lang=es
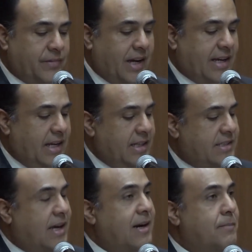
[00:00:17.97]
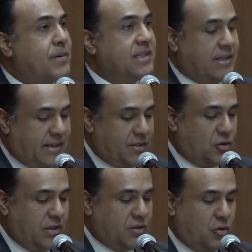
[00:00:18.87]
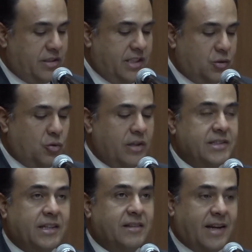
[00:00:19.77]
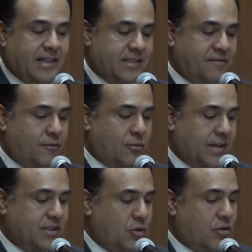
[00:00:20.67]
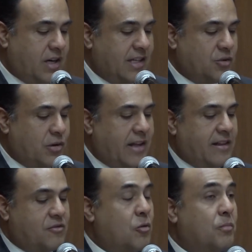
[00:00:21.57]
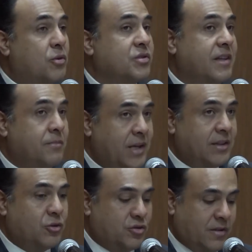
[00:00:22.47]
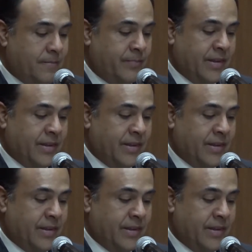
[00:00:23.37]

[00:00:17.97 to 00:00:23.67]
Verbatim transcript: agilizar la presentación de solicitudes y entregas de información relacionadas con procedimientos